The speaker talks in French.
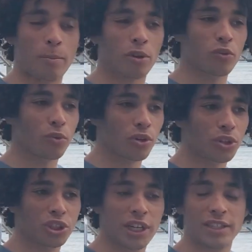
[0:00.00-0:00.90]
prendre
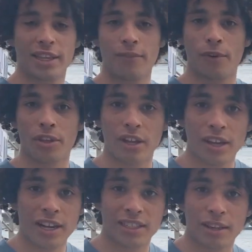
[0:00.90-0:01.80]
concurrence chez les téléphones,
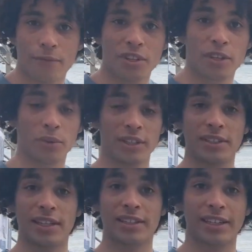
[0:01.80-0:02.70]
les iPhones qui ont des
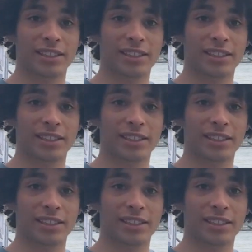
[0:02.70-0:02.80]
designs très